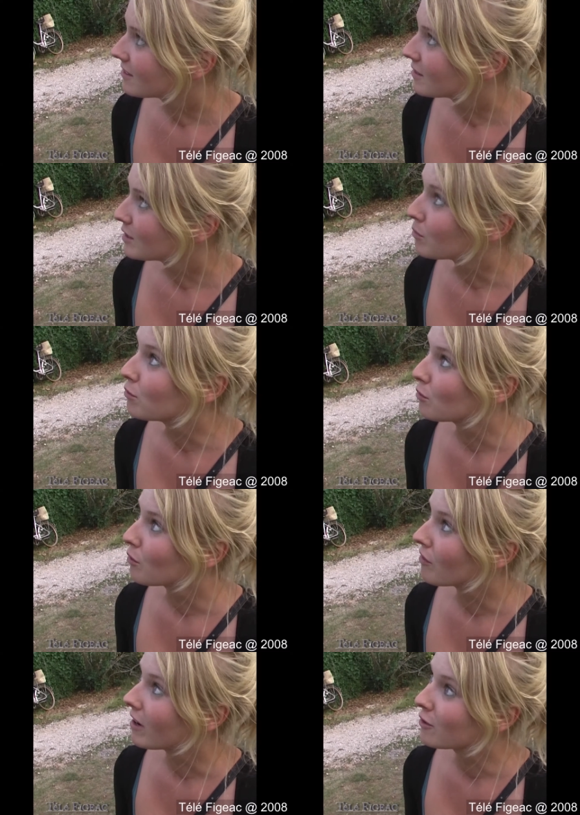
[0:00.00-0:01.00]
c'est
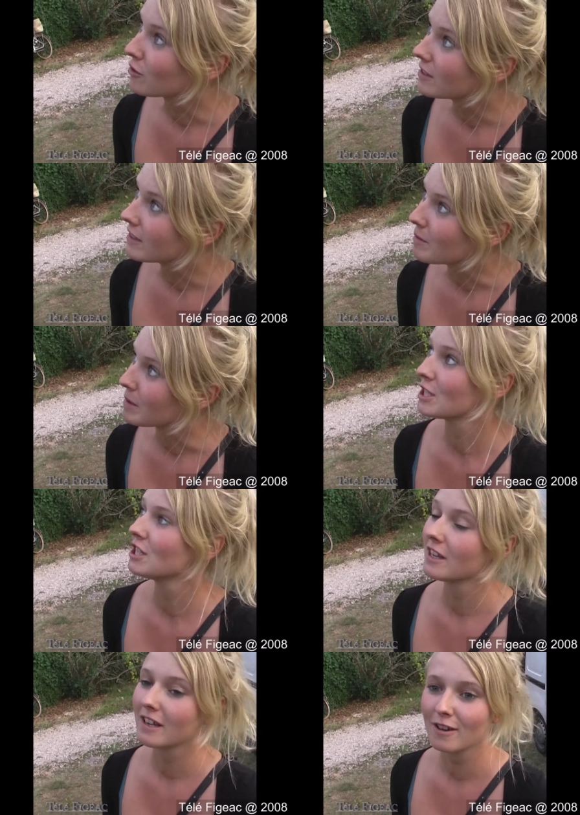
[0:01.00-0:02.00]
plutôt voilà, le côté
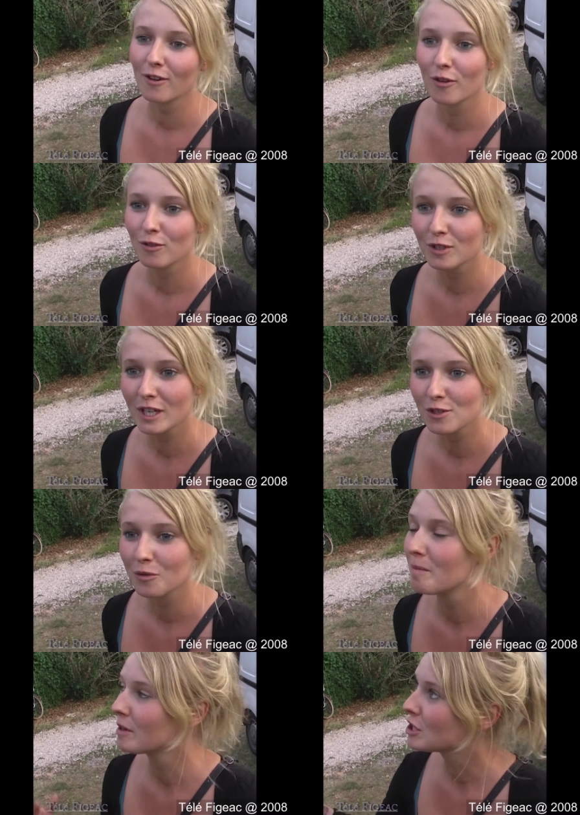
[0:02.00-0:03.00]
imaginaire, une
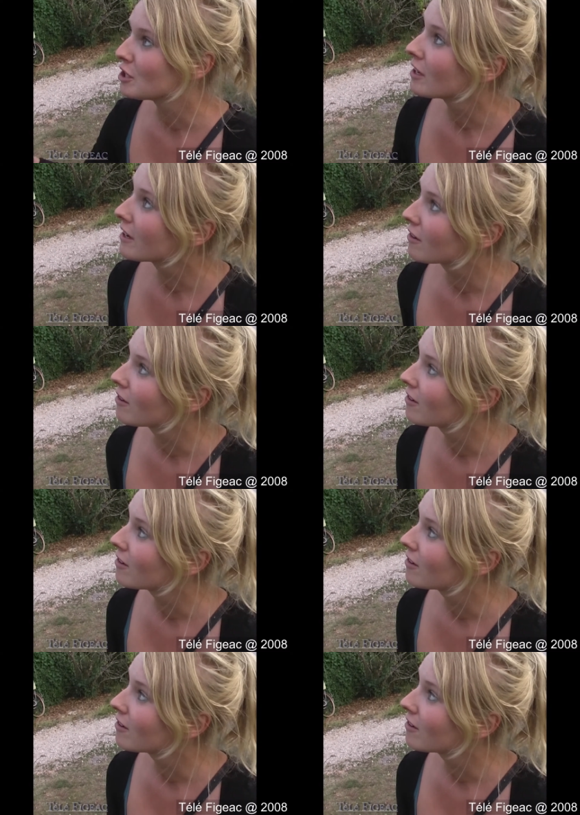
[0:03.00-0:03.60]
région imaginaire,